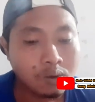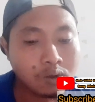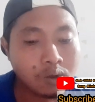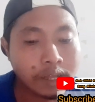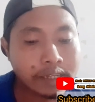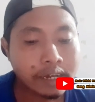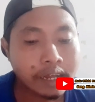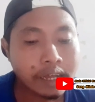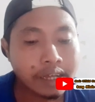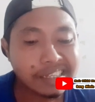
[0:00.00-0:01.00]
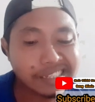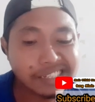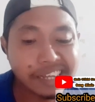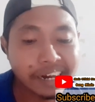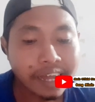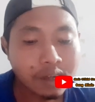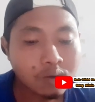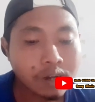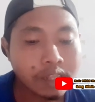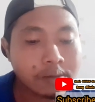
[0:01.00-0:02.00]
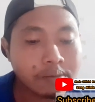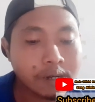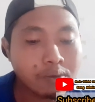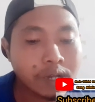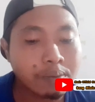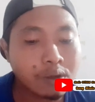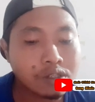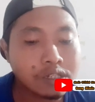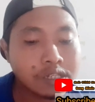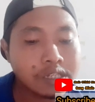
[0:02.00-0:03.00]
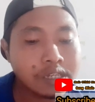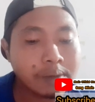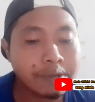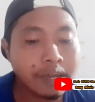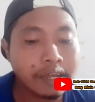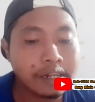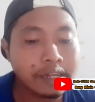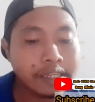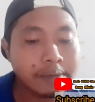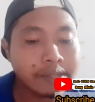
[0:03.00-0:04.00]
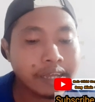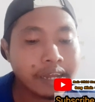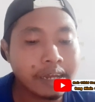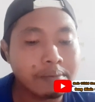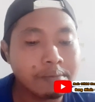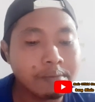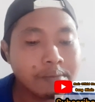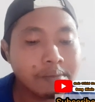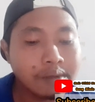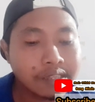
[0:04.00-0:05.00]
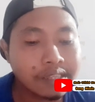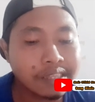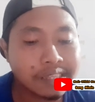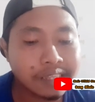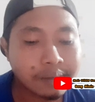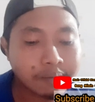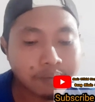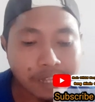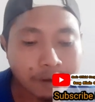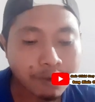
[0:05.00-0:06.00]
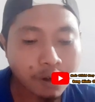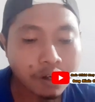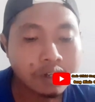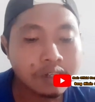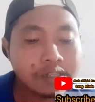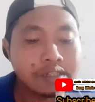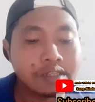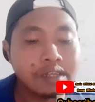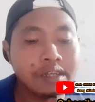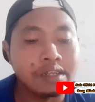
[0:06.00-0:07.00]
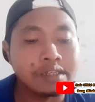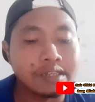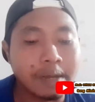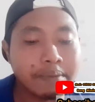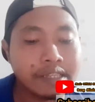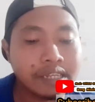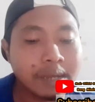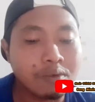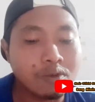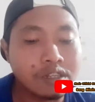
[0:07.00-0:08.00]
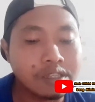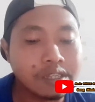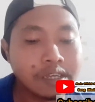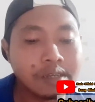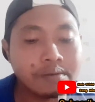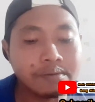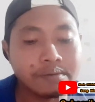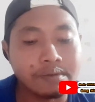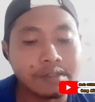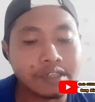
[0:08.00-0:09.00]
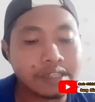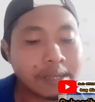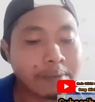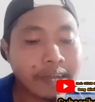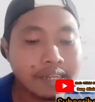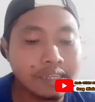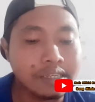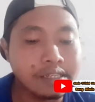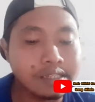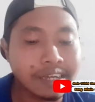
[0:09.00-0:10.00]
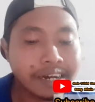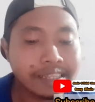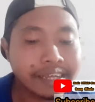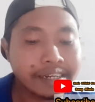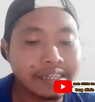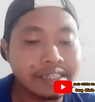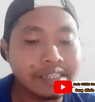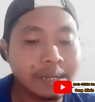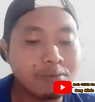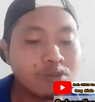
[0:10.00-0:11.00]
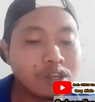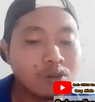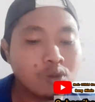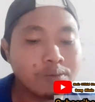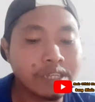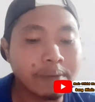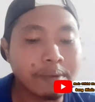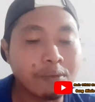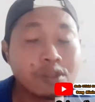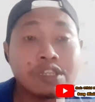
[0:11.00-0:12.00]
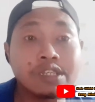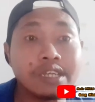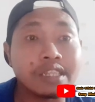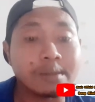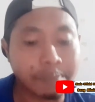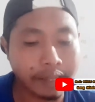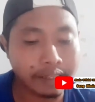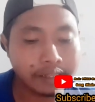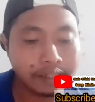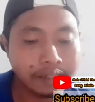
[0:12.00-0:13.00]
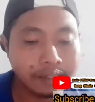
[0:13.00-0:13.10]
untuk acara secara akurat menemukan posisi jika pihak lain hanya menyalakan telepon selama 30 detik setiap kali secara teknis tidak mungkin untuk mencapai posisi yang tepat.